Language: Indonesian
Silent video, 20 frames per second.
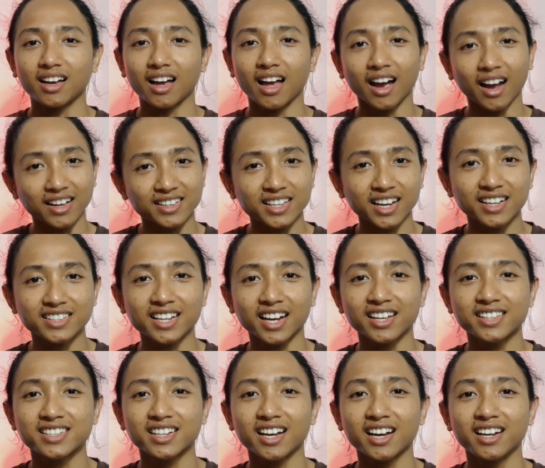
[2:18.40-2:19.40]
akan sangat
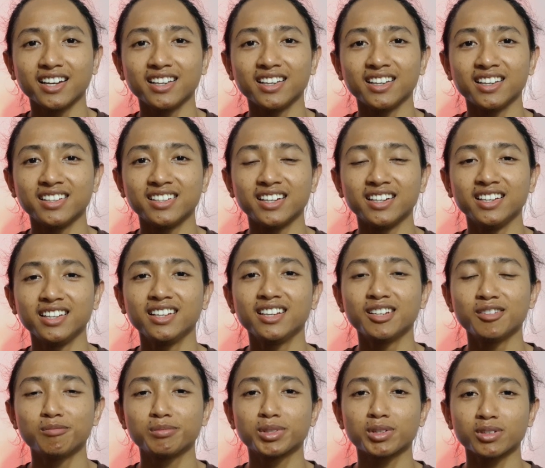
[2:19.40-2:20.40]
sakit sekali jadi
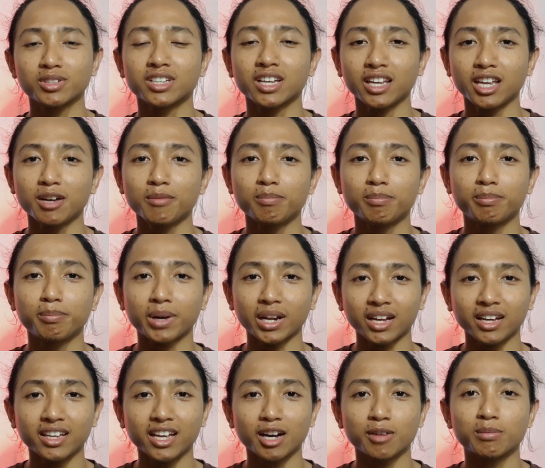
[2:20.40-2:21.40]
menurut saya prank
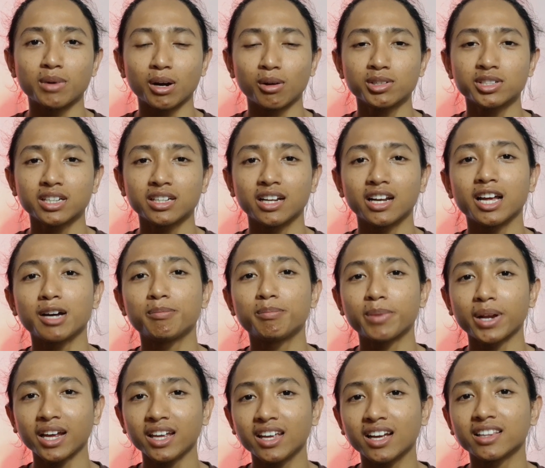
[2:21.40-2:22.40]
yang bagus adalah
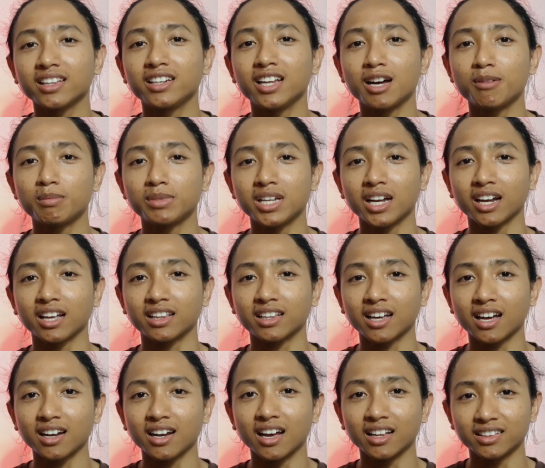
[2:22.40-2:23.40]
prank yang tidak
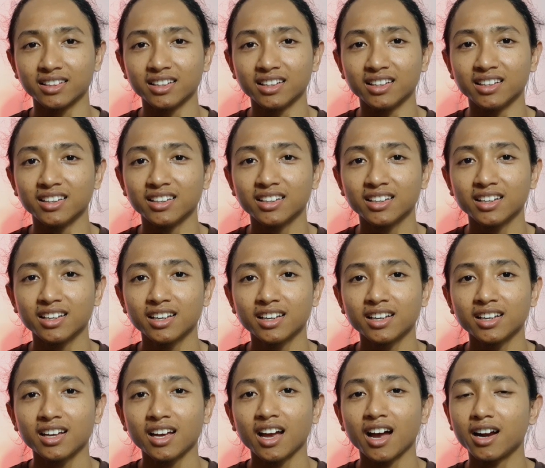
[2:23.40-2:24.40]
menyakitkan hati
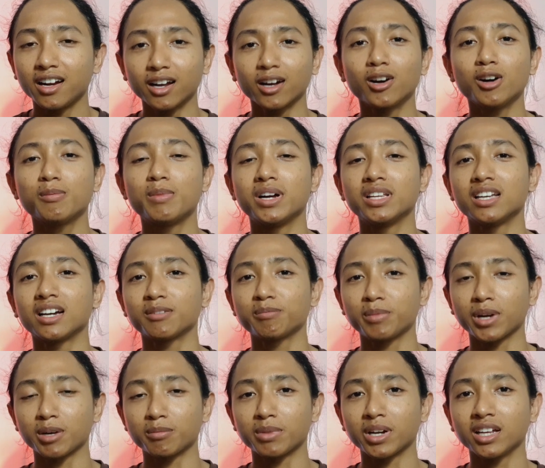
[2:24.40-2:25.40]
ada kok banyak
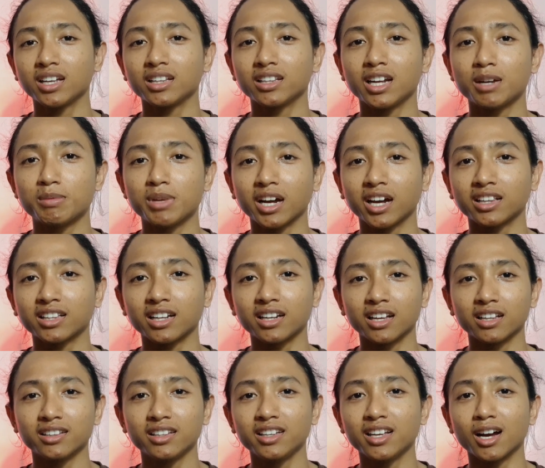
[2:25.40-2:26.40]
prank-prank yang tidak menyakitkan
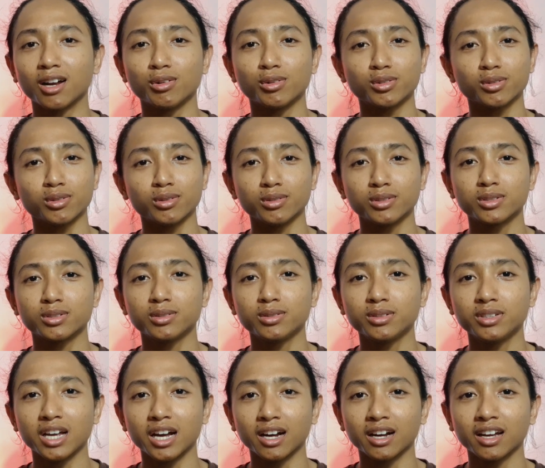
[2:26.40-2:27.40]
hati, yang lucu-lucu,
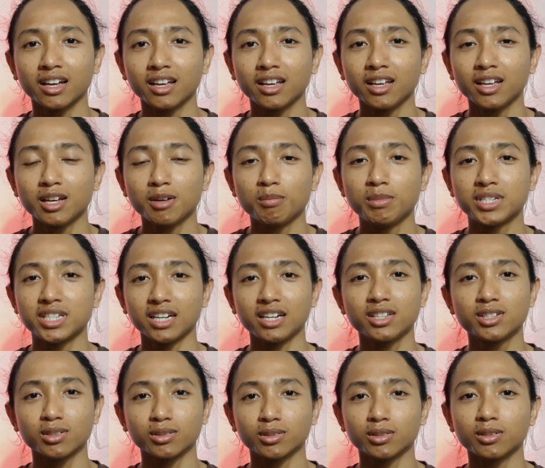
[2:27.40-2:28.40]
yang bisa
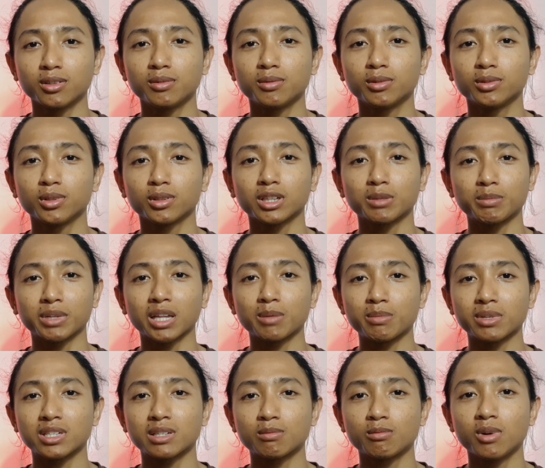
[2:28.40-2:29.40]
dicontoh untuk
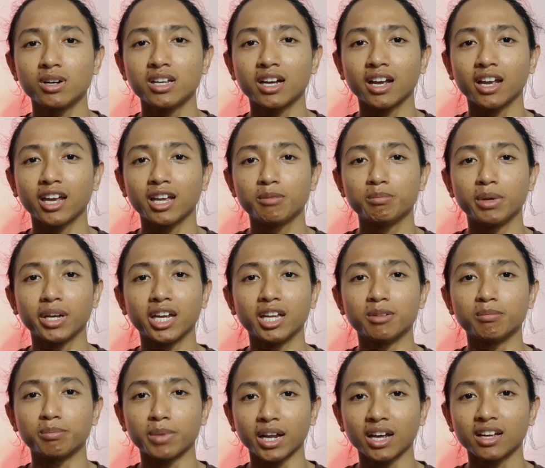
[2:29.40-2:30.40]
teman-teman semua yang ingin bikin
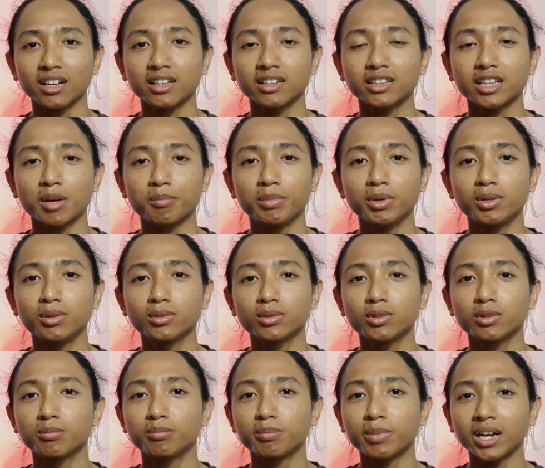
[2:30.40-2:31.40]
prank. Tapi
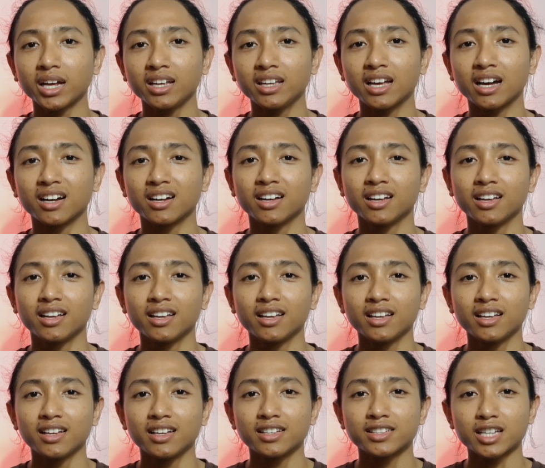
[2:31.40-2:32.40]
untuk prank yang
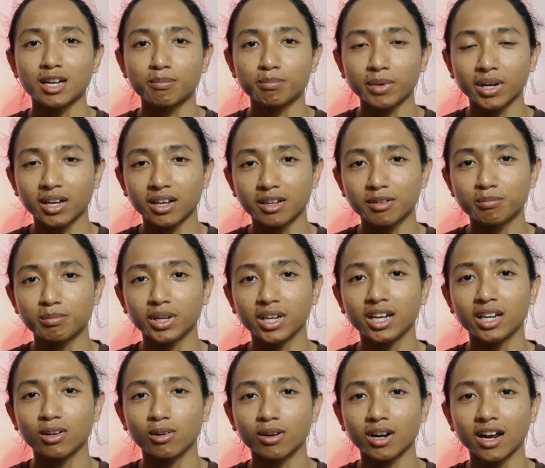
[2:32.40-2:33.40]
sampai
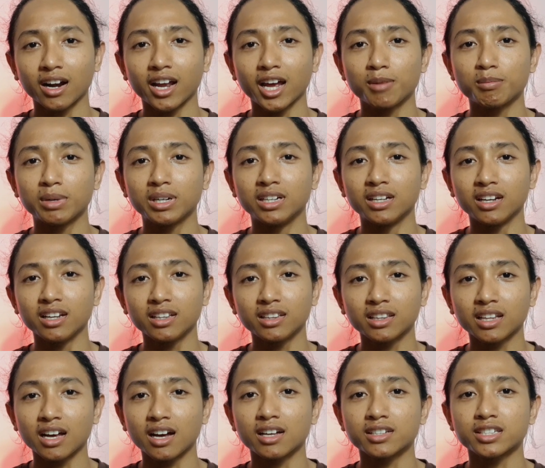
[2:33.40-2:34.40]
bikin orang lain
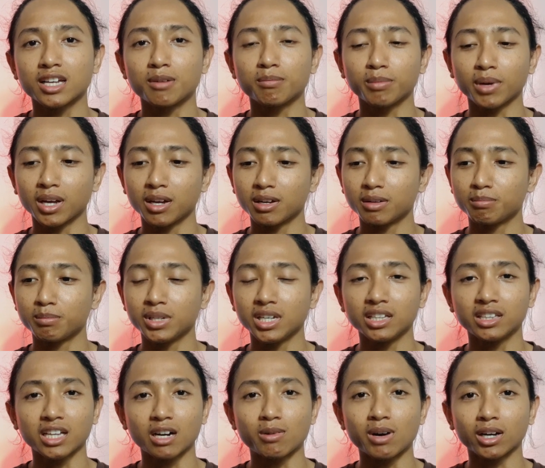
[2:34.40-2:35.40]
menderita, sampai
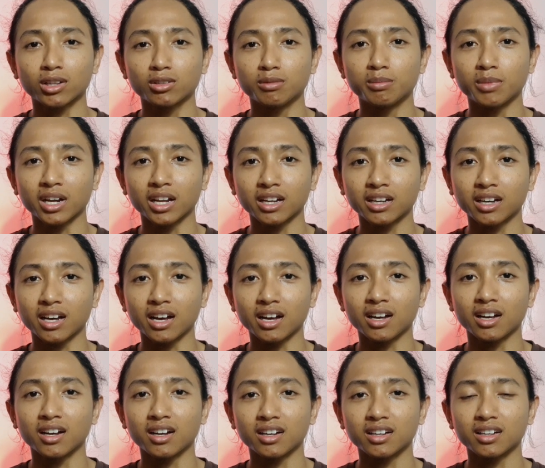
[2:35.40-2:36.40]
menyita waktu
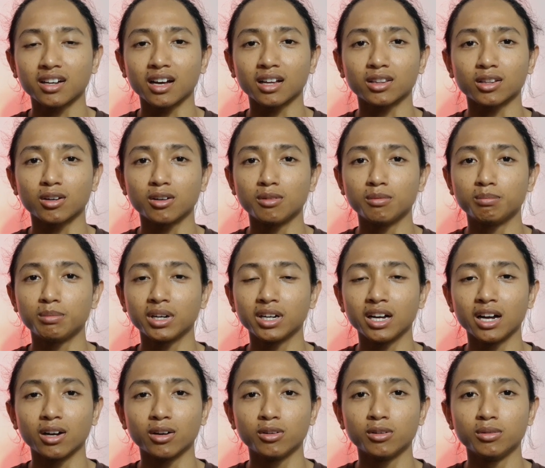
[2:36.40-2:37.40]
mereka atau
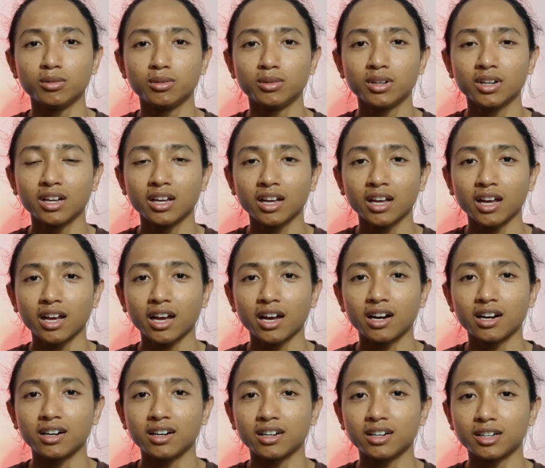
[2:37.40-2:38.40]
mengganggu
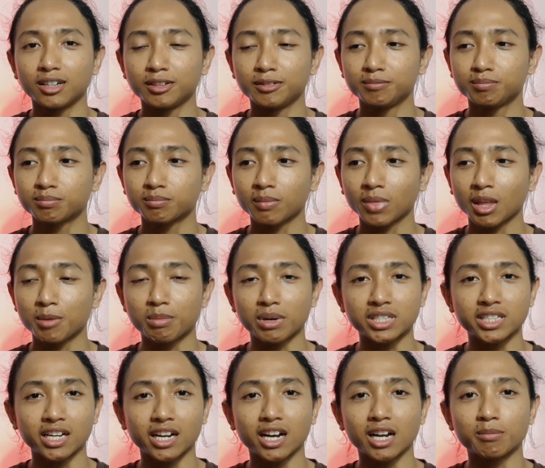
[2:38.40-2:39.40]
uh,
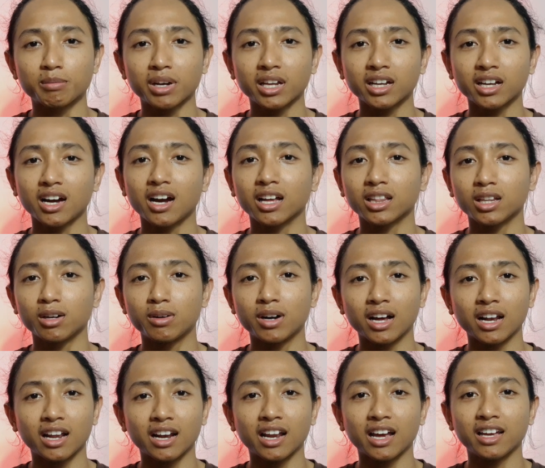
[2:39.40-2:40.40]
perjalanan mereka atau
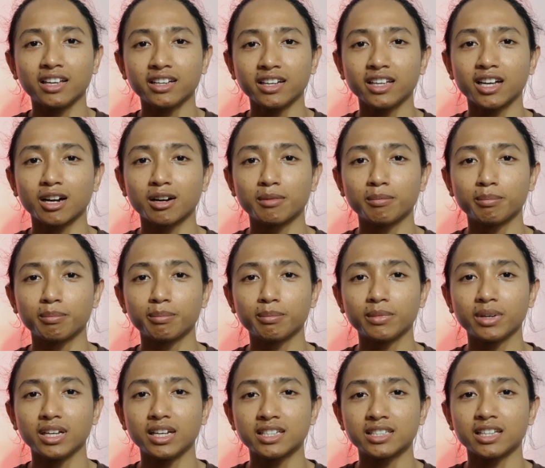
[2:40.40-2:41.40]
hal-hal lainnya yang
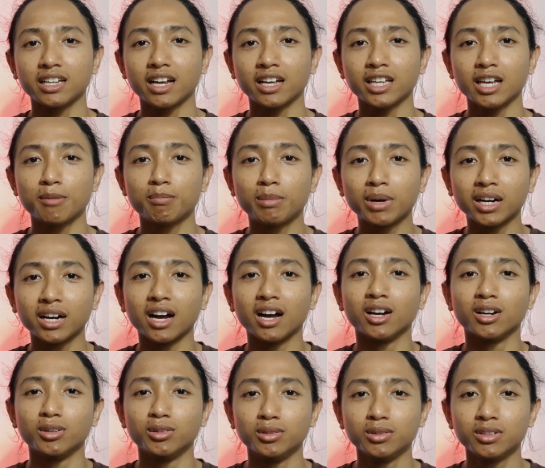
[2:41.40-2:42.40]
istilahnya
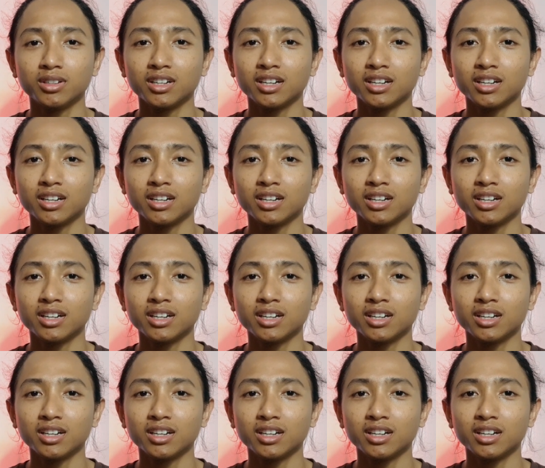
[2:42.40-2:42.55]
mengganggu,